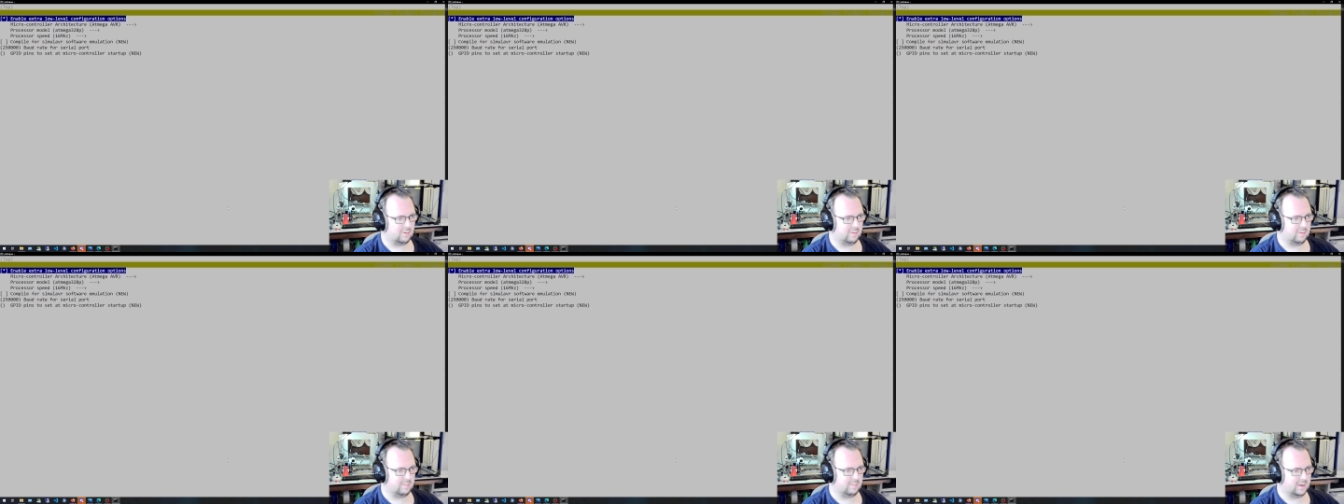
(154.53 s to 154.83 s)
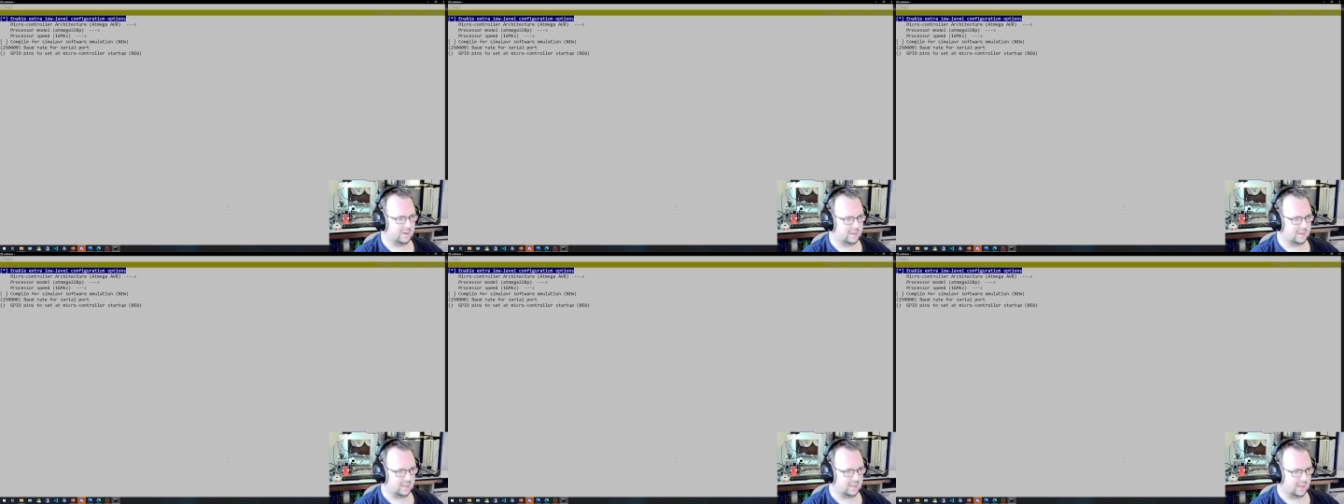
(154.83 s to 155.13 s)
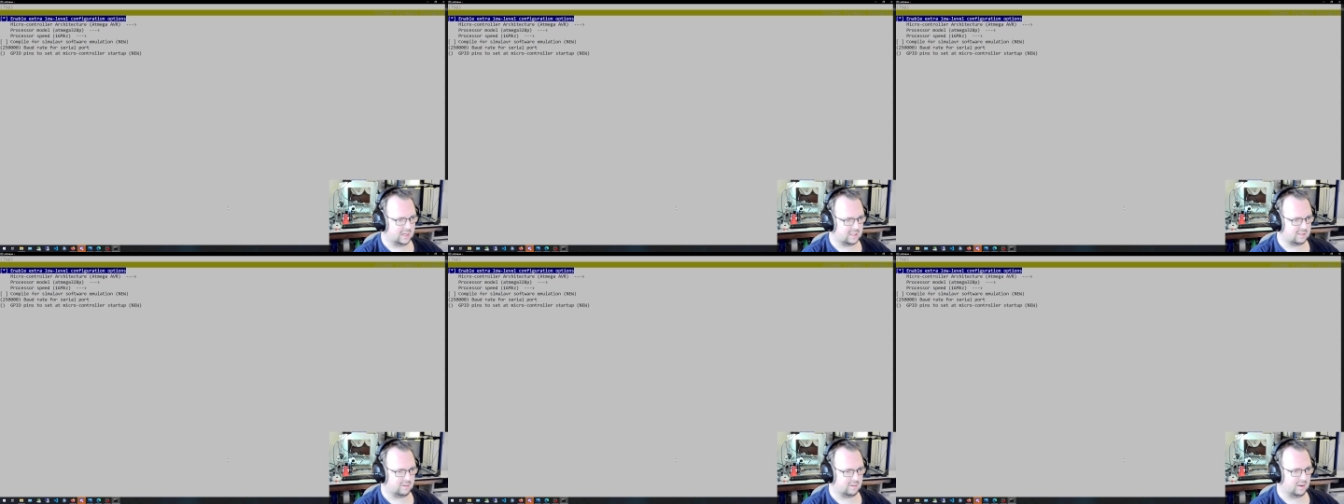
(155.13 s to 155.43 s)
wenn man die
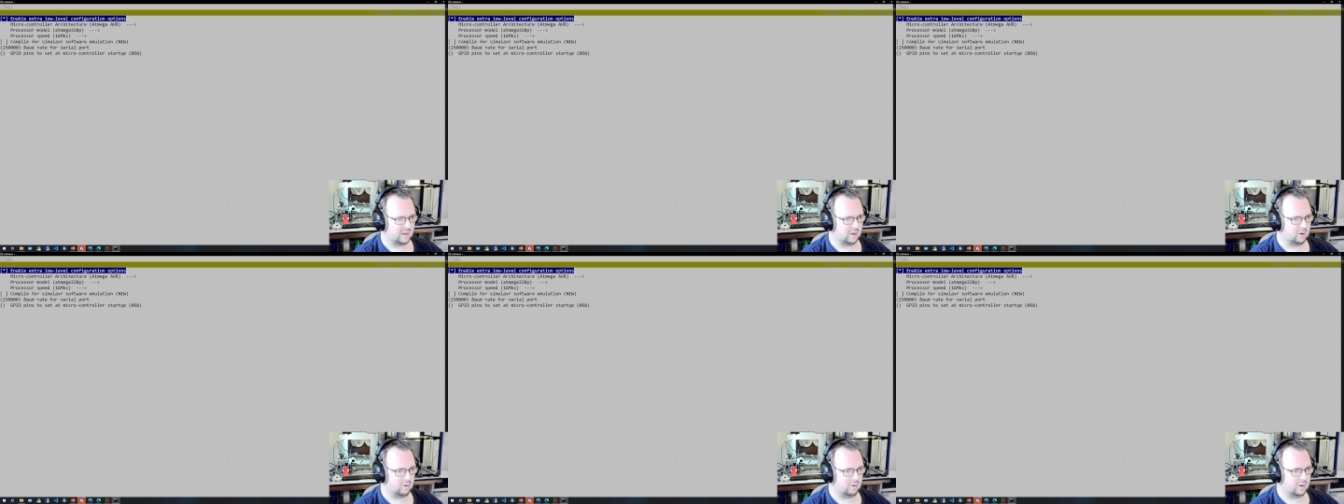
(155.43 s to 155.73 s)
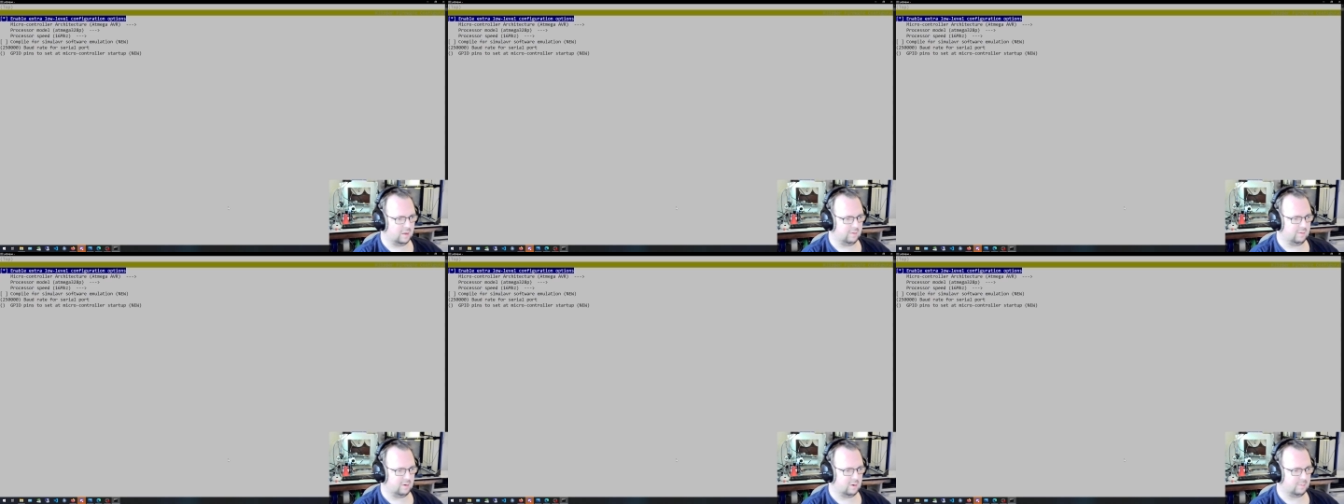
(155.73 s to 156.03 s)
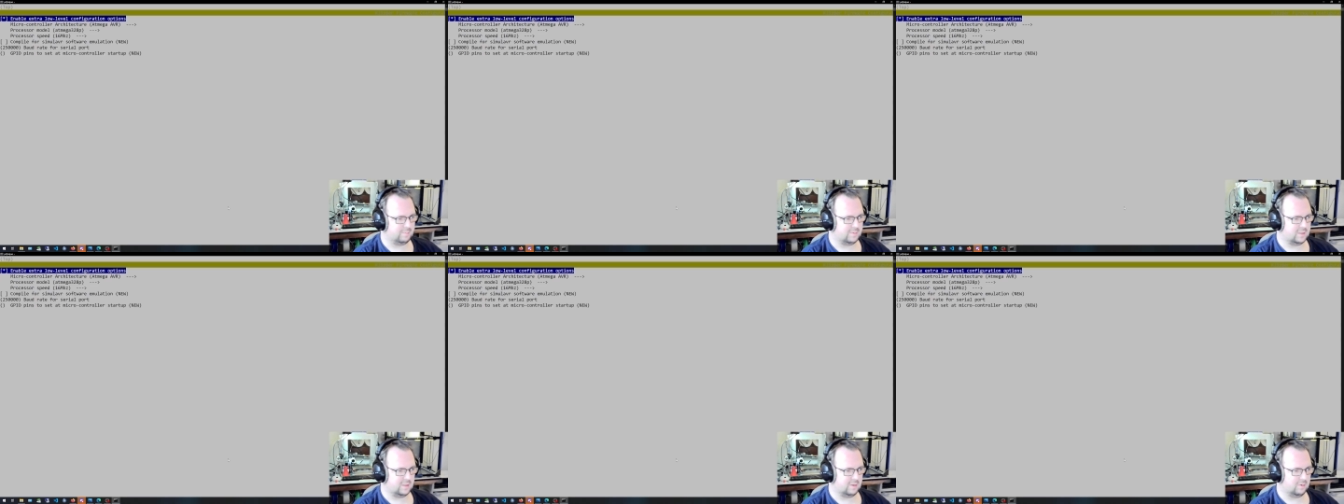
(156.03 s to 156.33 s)
extra
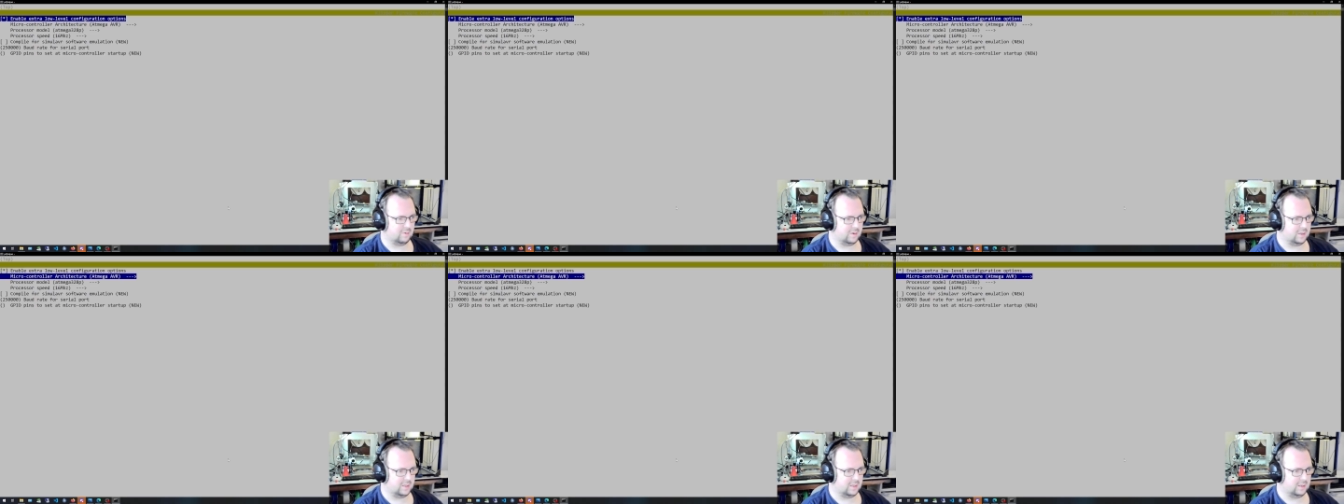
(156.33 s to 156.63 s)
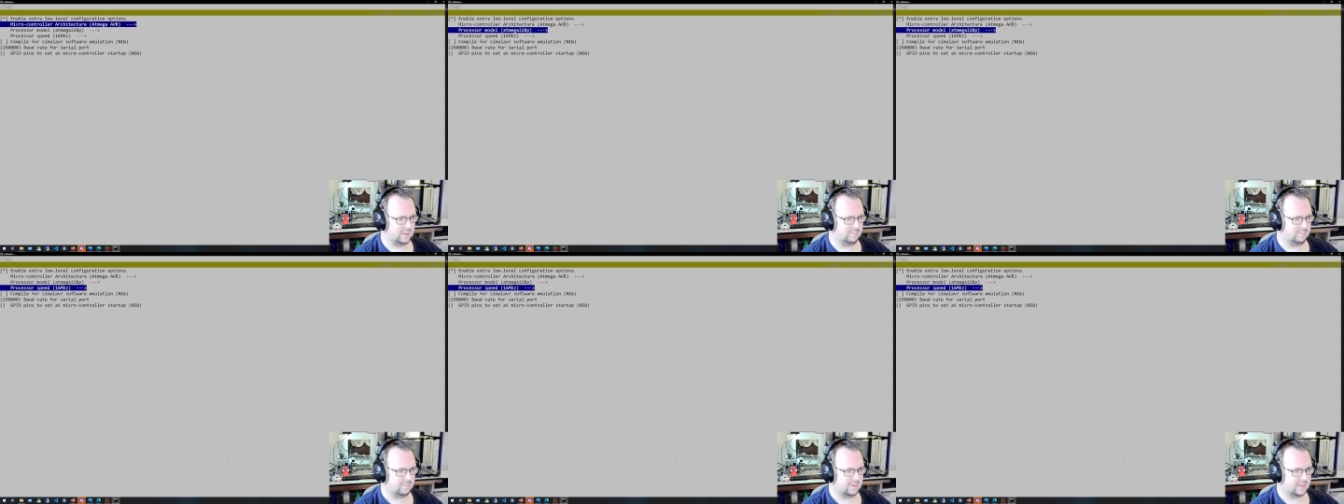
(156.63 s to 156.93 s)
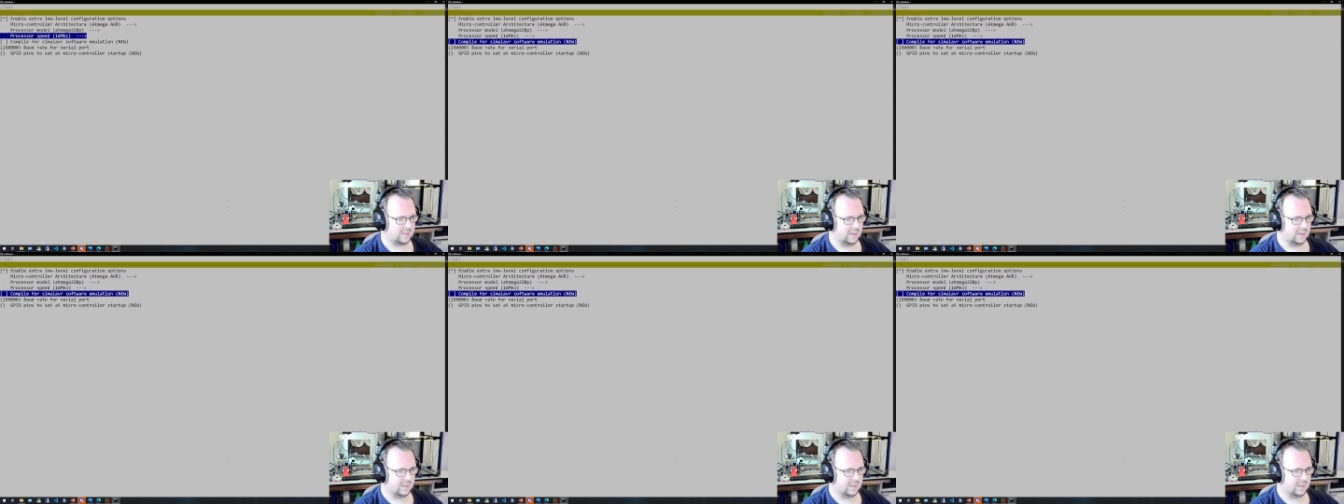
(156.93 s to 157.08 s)
Low-Level-Optionen nimmt,